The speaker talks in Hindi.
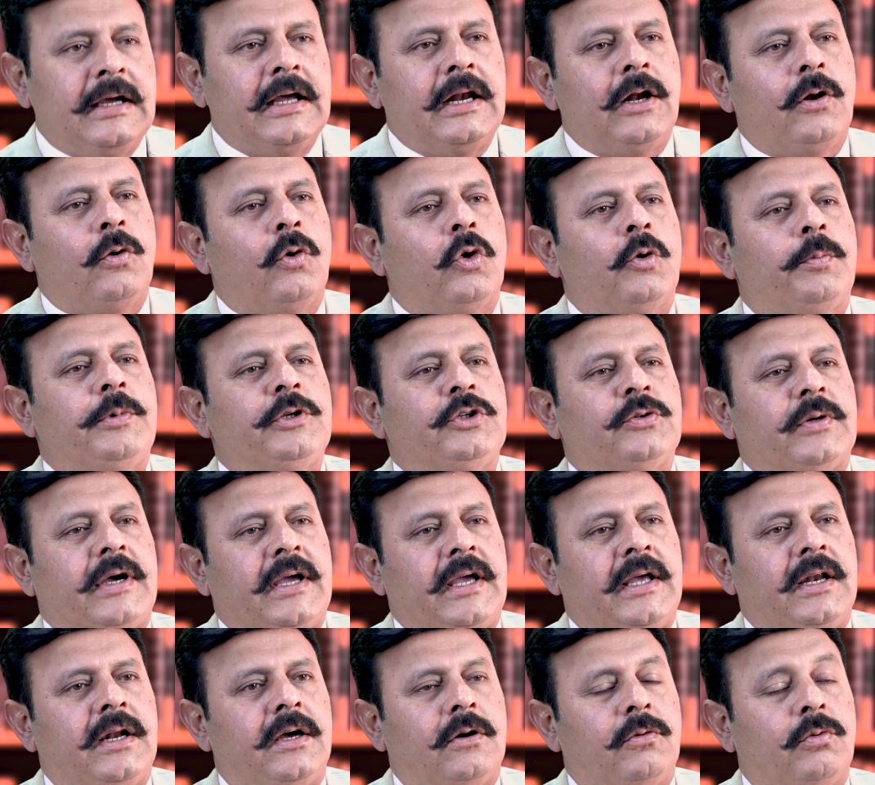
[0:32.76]
लीगल लोग भी जो
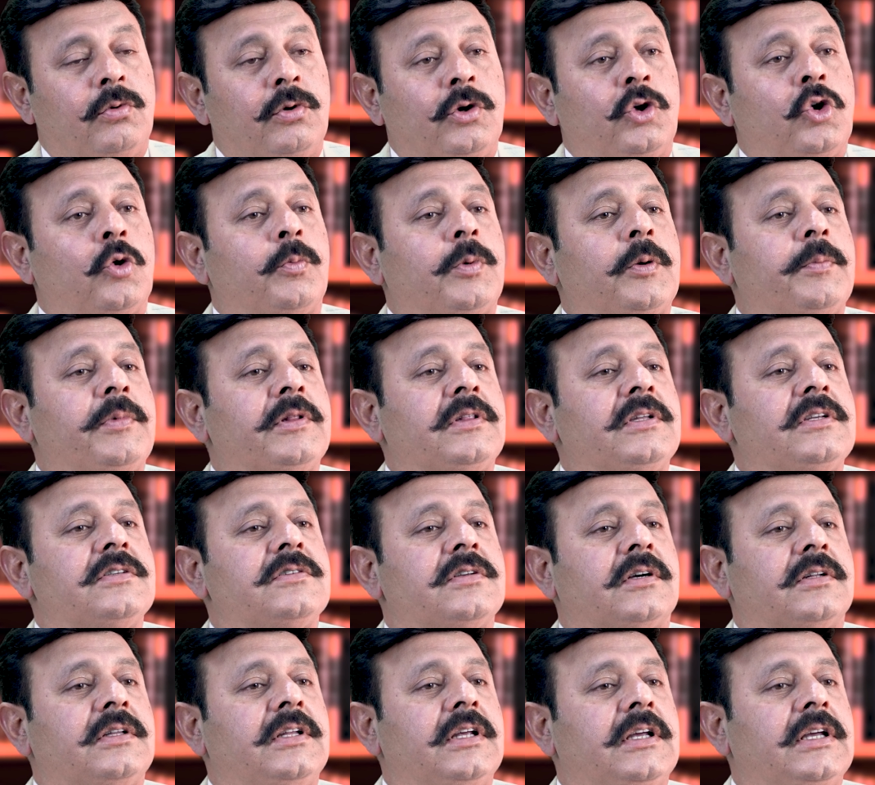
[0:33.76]
आए ना उनके ऊपर भी इतनी
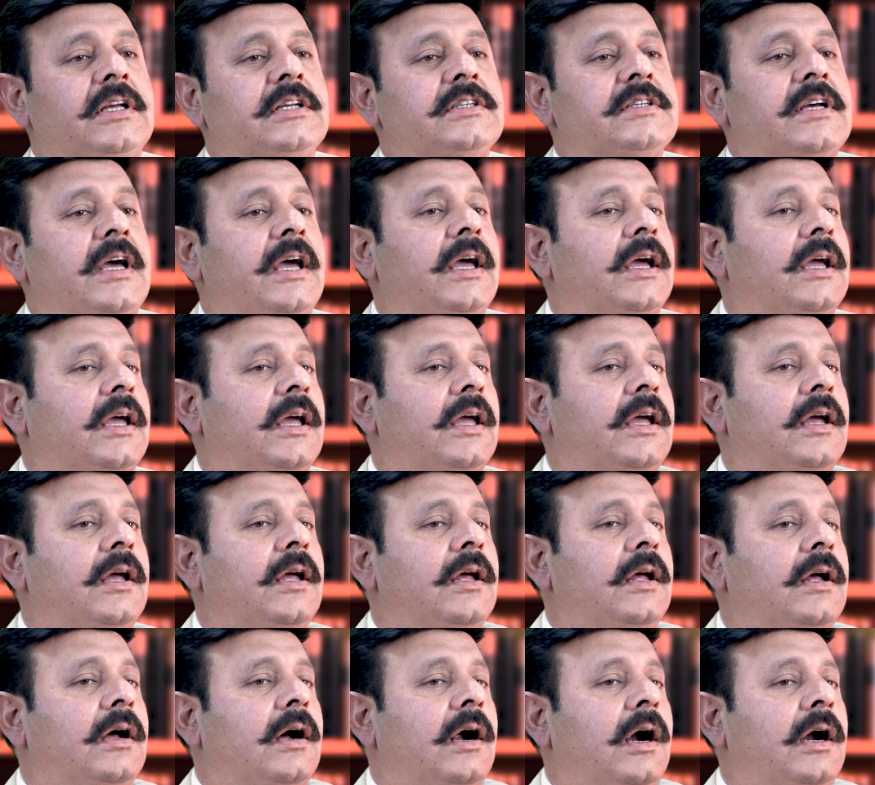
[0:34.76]
सख्ती की जाए कि
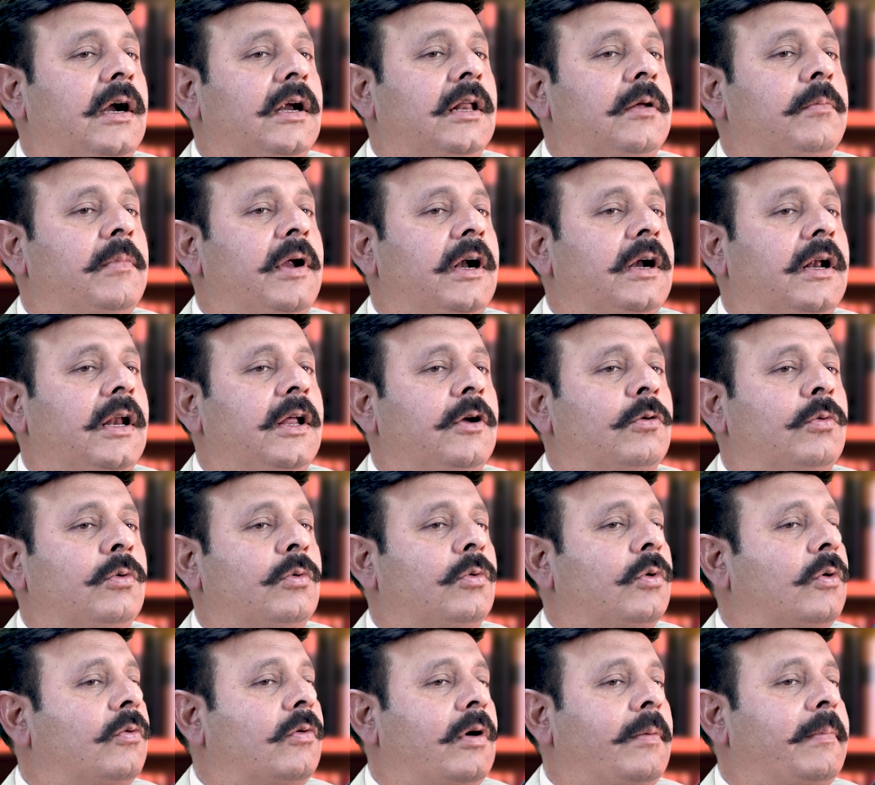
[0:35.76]
अल्टीमेटली
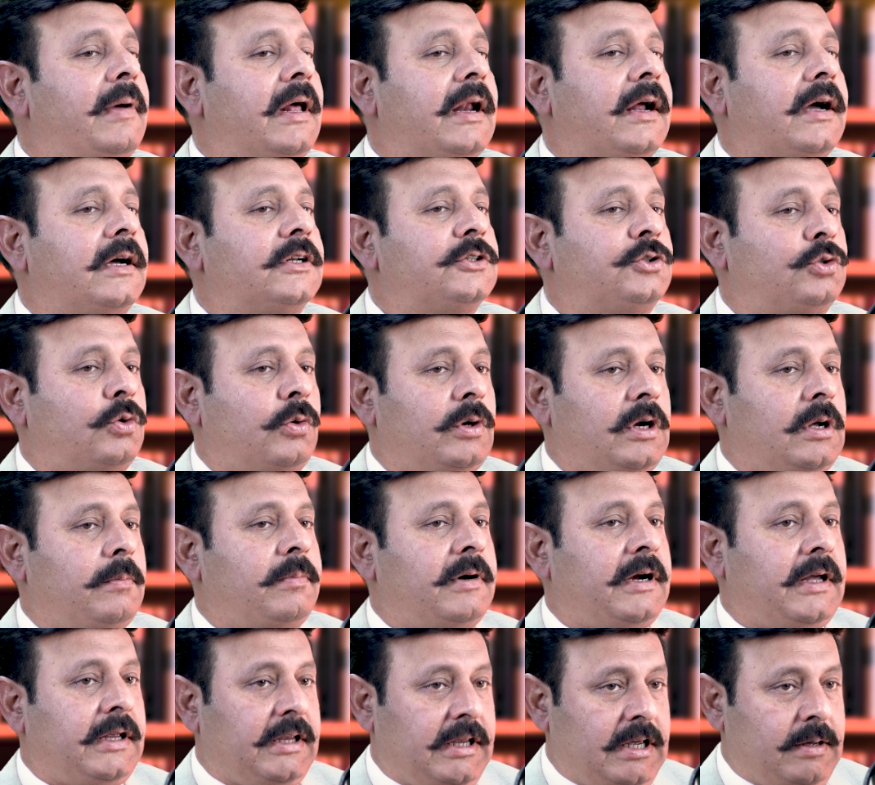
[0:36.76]
उनको अमेरिका छोड़ना
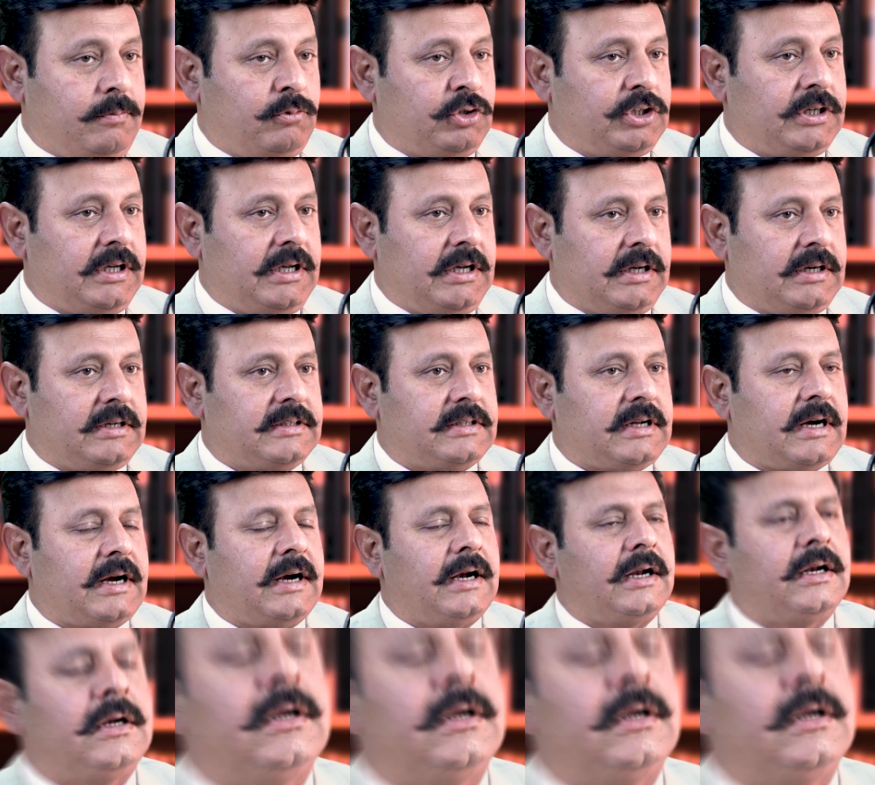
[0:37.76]
पड़ा ये मुझे एक नज़र आ